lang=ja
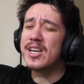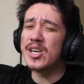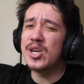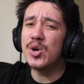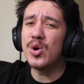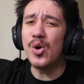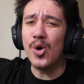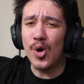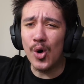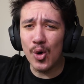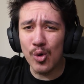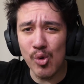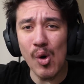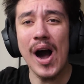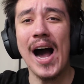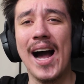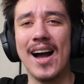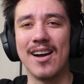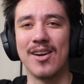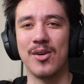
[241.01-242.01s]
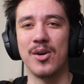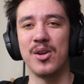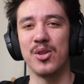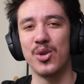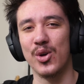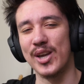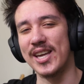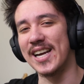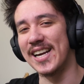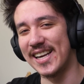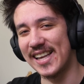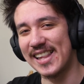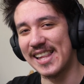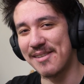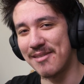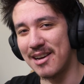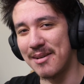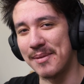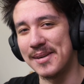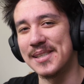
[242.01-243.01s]
今日は、この時がやって
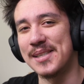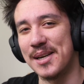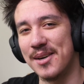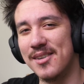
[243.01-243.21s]
まいりました